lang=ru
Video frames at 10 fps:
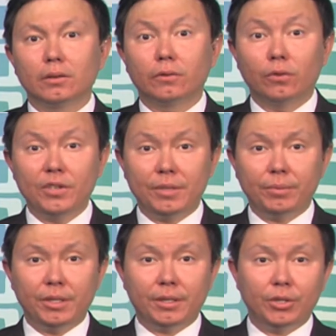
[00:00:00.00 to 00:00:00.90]

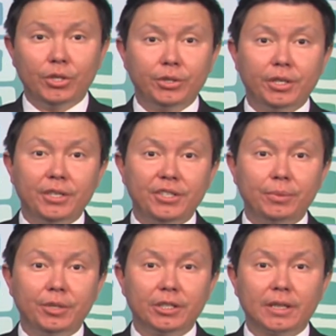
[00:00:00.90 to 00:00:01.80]
84
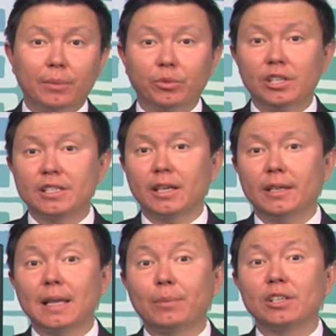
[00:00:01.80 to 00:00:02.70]
семьи
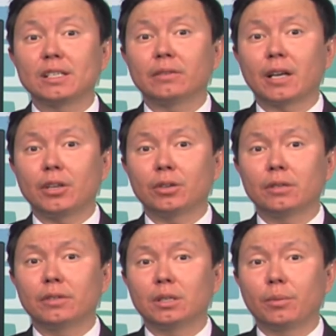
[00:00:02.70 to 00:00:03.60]
Тобольска и Тобольского
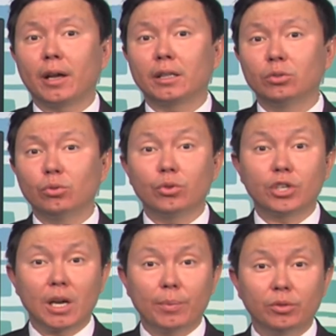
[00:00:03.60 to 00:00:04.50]
района в этом году
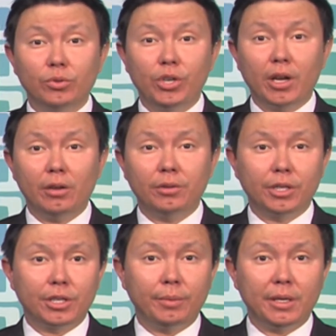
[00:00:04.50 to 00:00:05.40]
уже
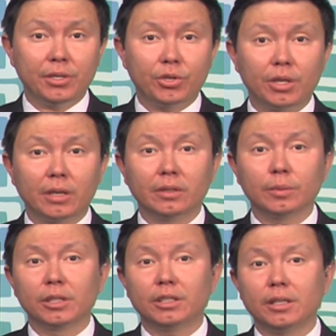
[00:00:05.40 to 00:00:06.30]
получают ежемесячные
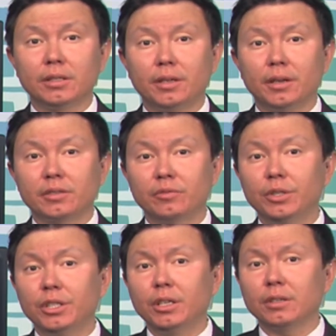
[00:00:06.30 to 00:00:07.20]
выплаты из средств
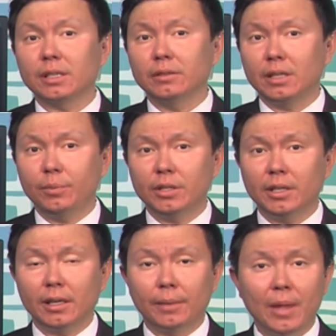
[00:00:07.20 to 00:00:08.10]
материнского
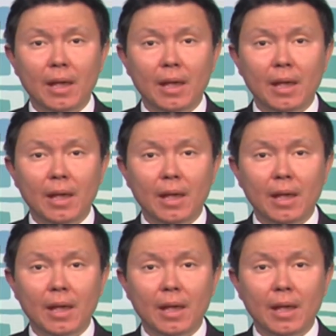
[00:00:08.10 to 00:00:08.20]
капитала.